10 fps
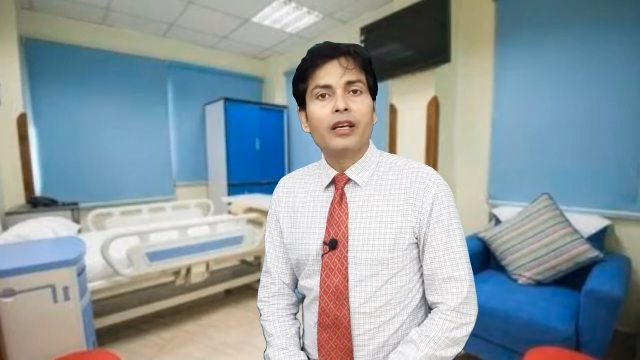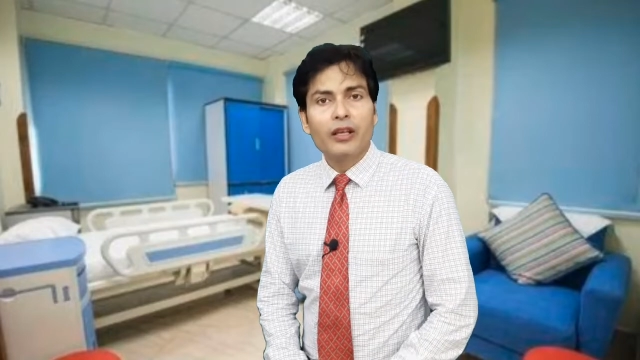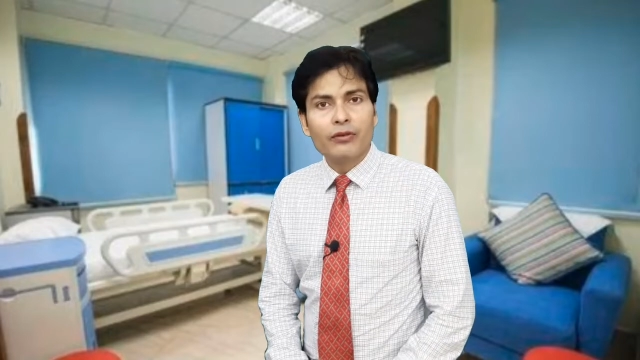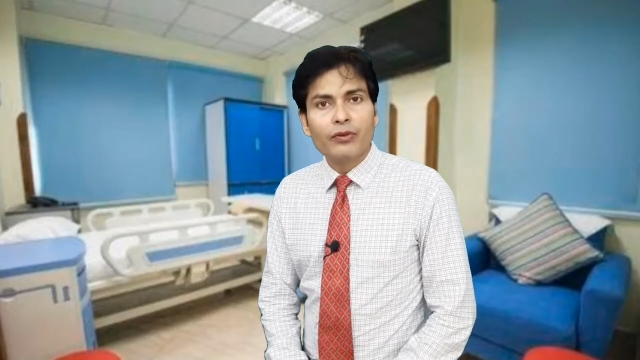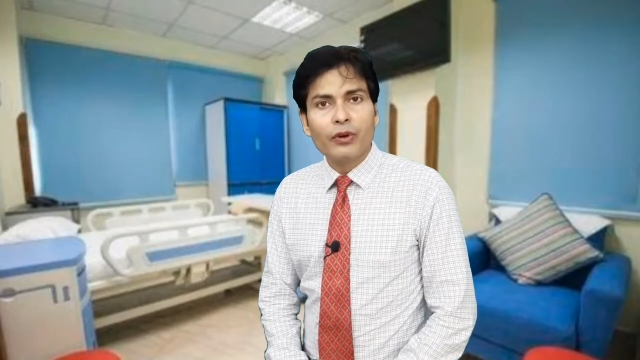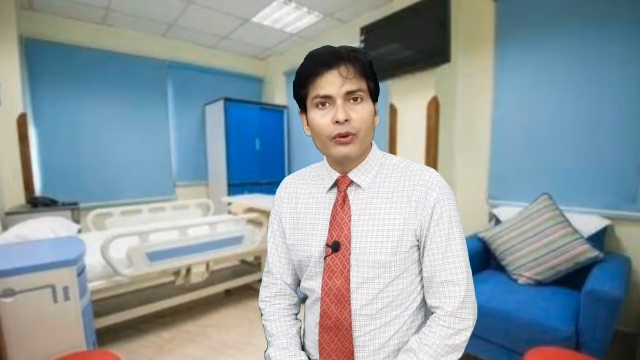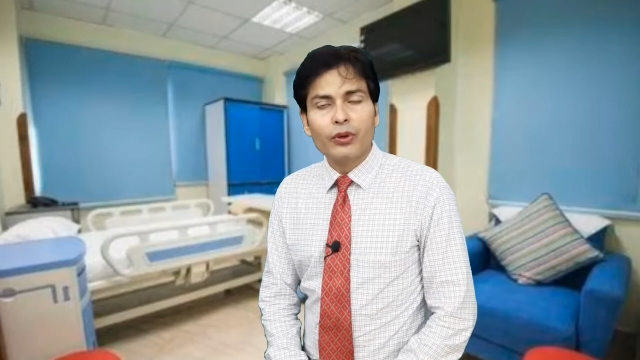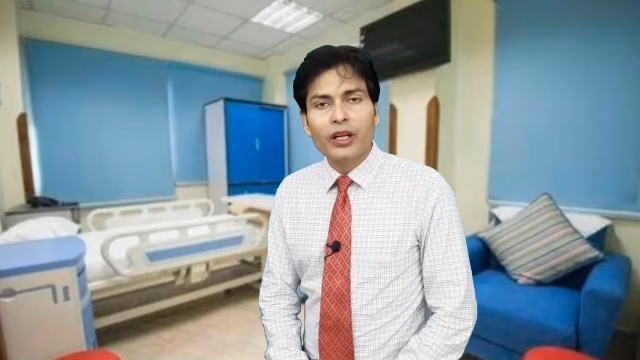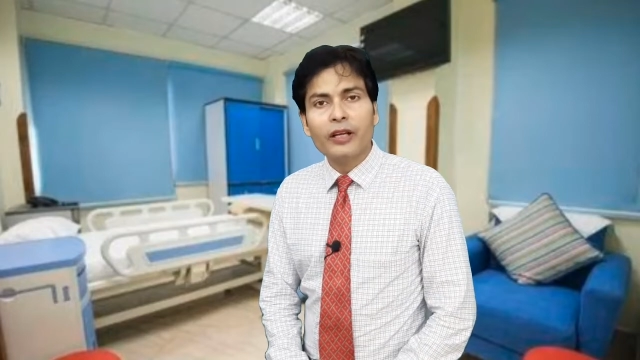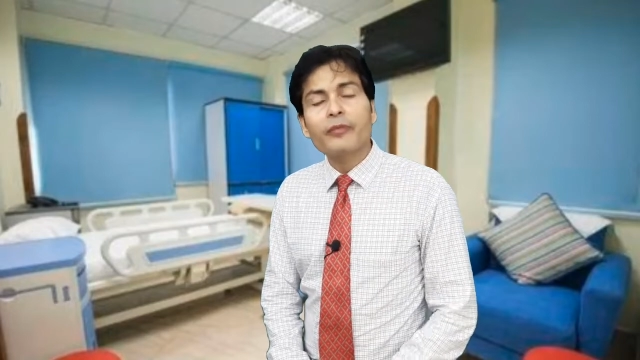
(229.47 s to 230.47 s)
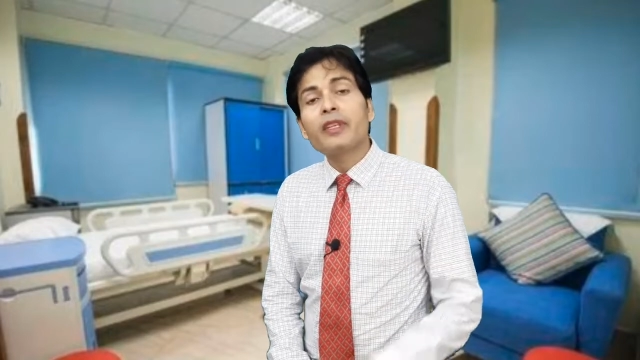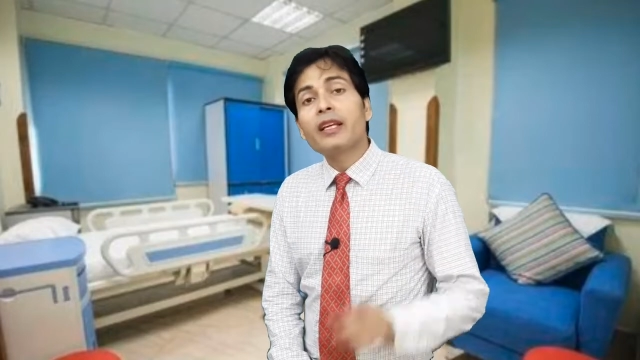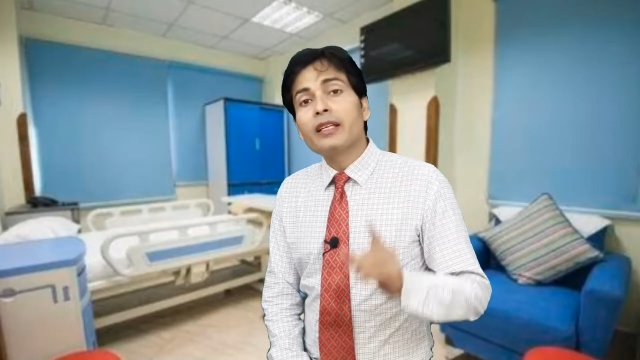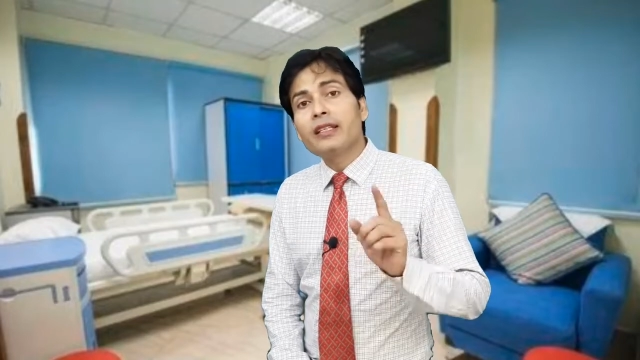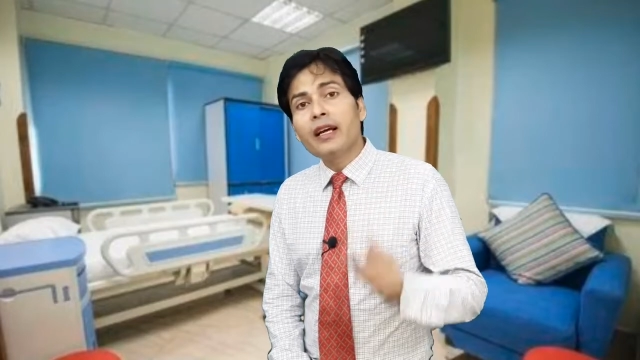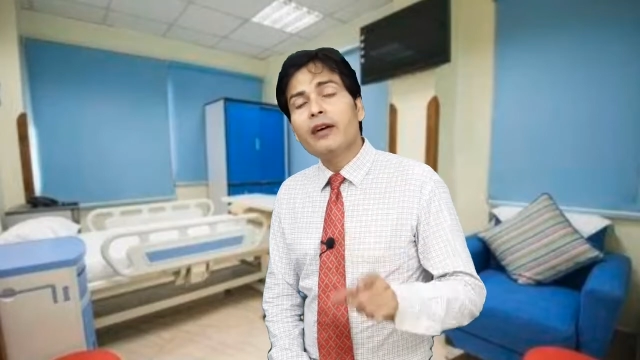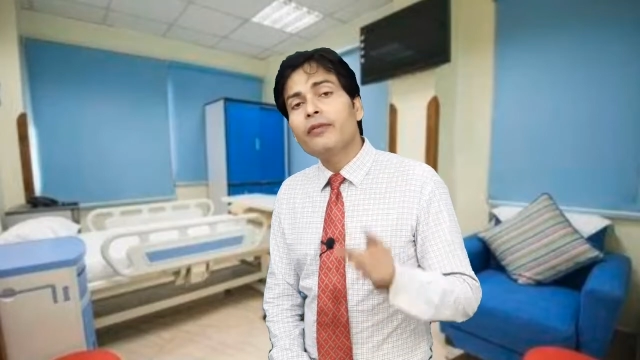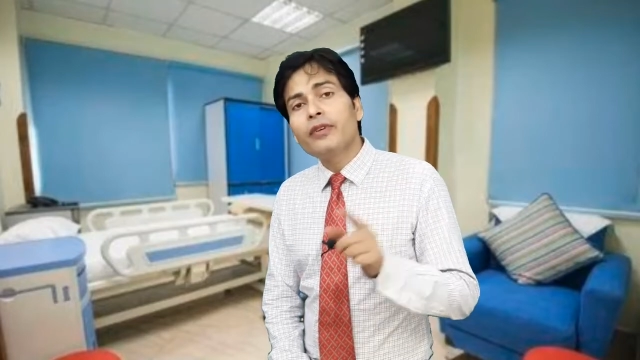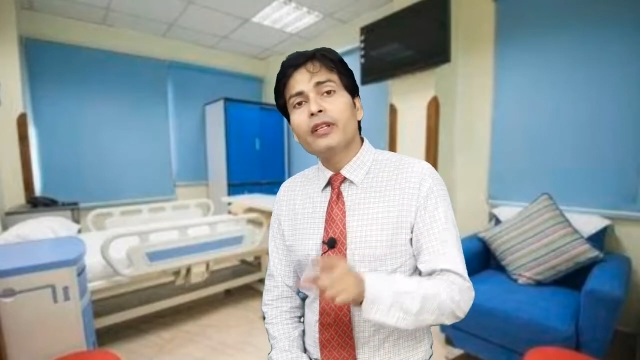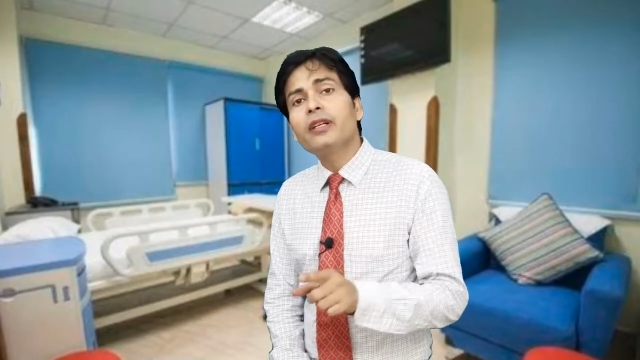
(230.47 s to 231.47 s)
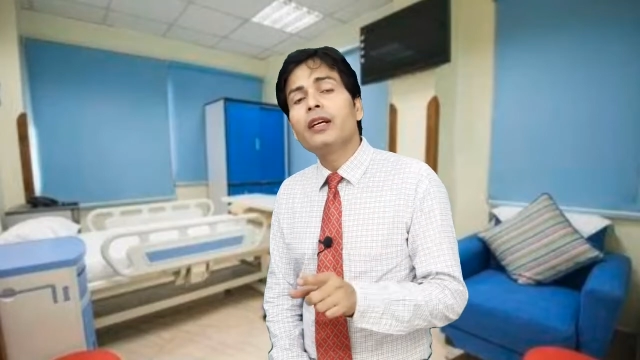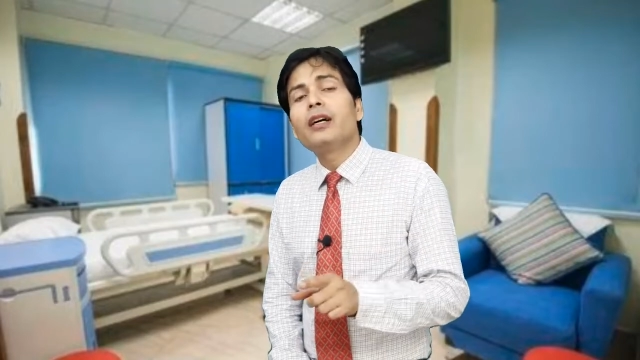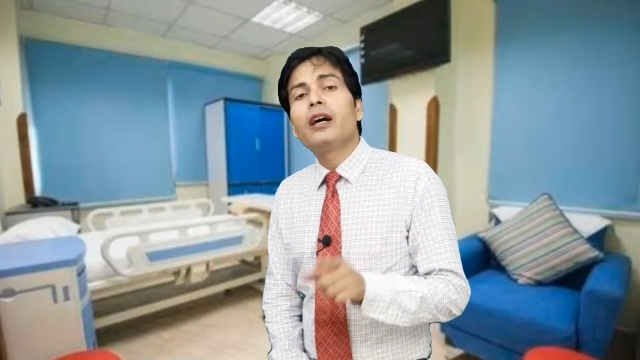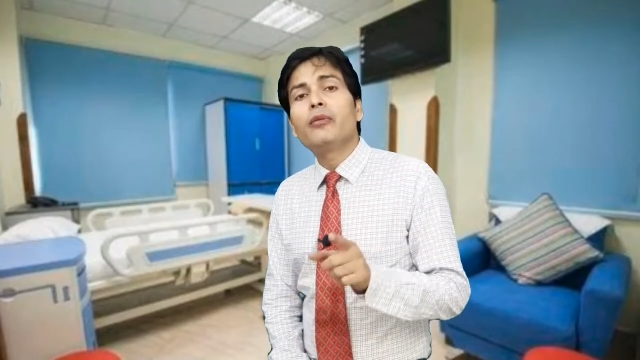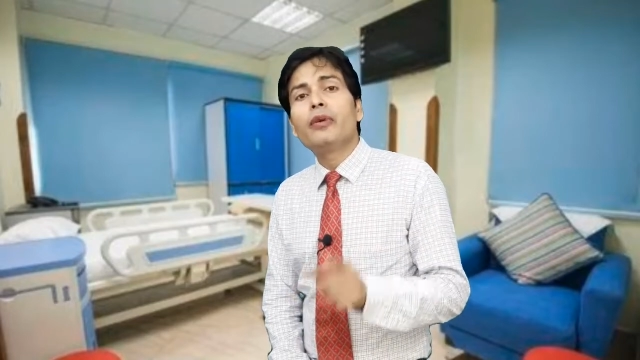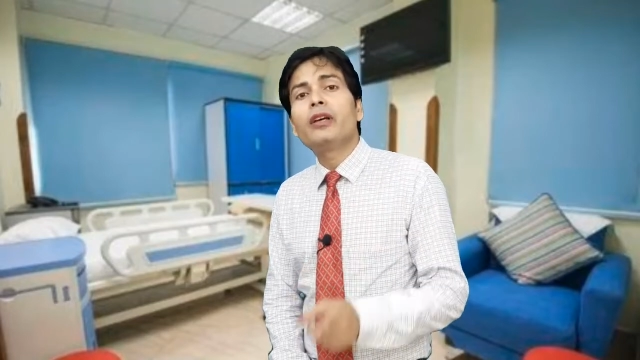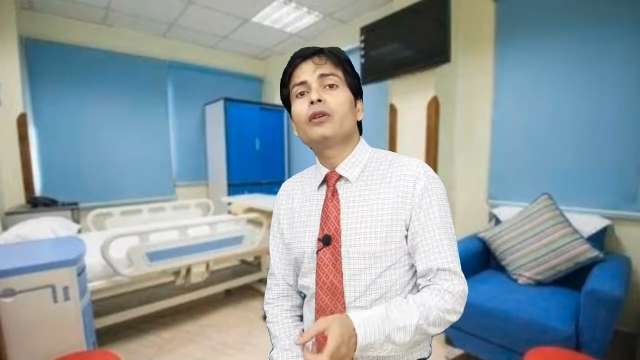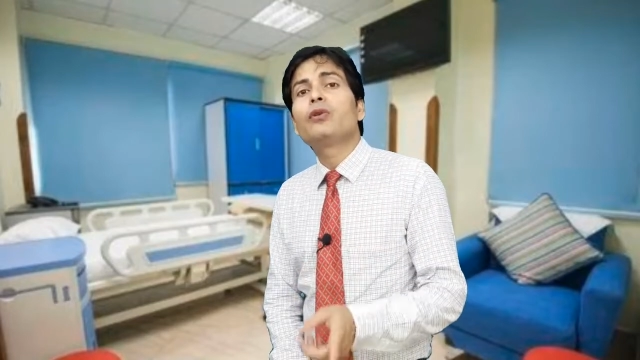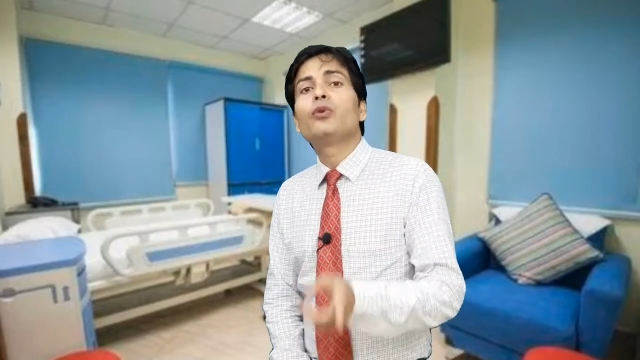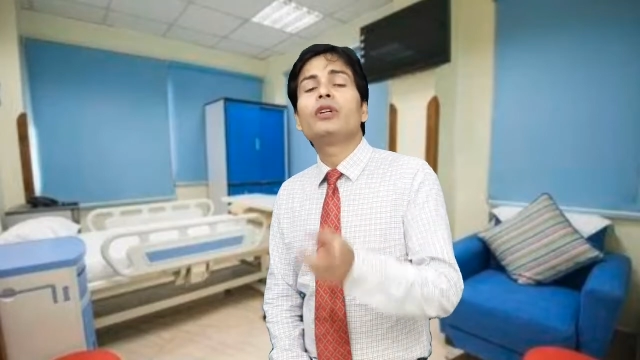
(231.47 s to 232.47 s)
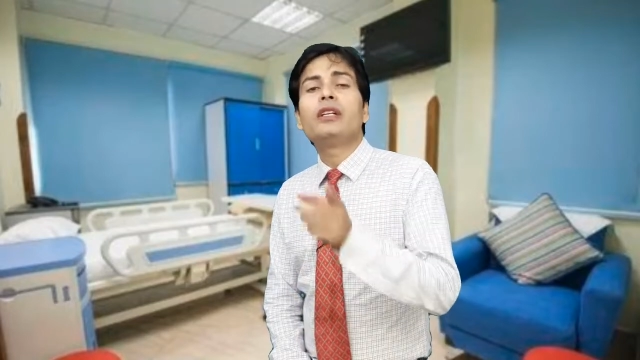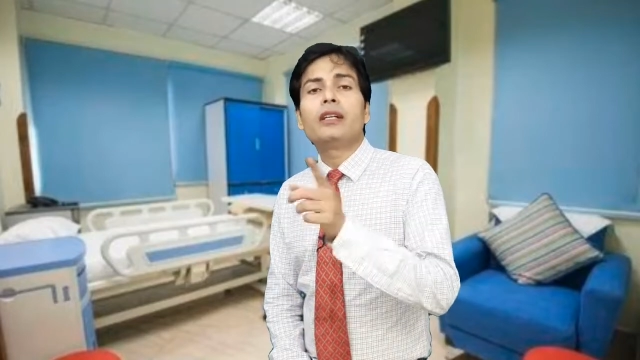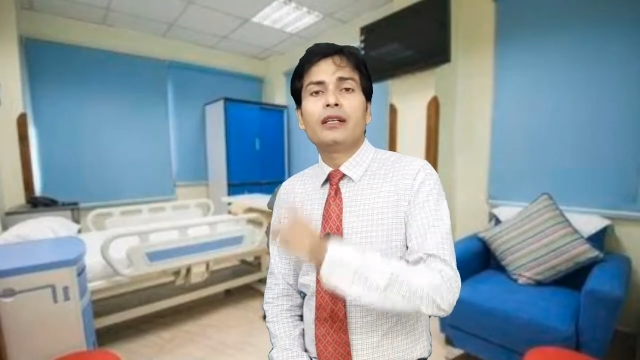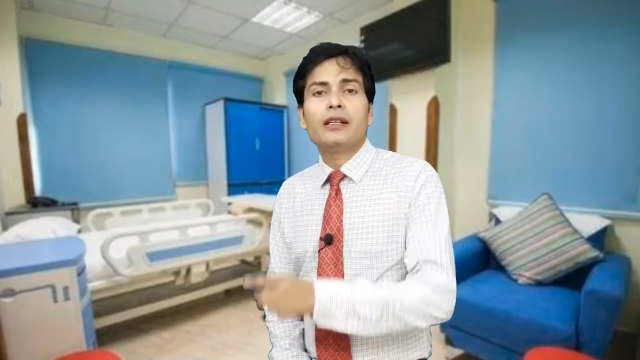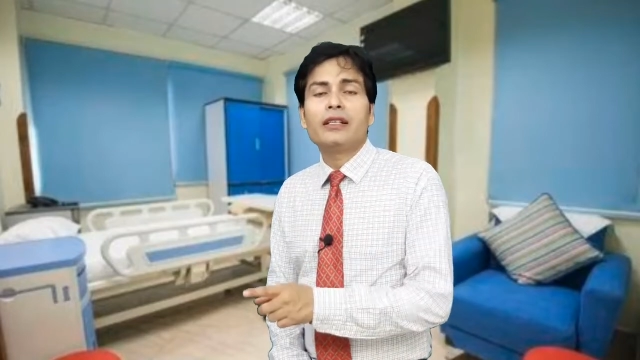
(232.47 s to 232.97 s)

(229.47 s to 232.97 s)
हेयर फॉल हो रहा है या फिर हमें कोई